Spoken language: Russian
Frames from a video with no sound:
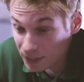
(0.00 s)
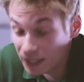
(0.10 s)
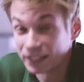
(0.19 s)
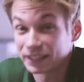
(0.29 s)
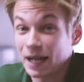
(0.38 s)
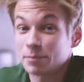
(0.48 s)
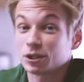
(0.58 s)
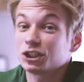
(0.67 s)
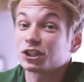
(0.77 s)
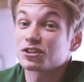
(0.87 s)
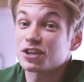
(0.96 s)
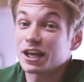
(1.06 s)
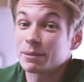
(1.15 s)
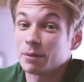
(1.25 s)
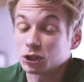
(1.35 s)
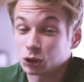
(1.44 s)
И там начался
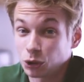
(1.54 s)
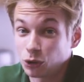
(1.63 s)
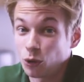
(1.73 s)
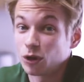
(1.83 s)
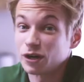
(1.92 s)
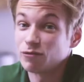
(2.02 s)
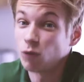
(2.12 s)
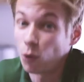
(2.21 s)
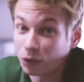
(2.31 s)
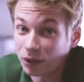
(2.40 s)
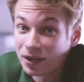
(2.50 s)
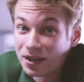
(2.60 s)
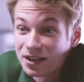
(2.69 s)
небольшой холивор,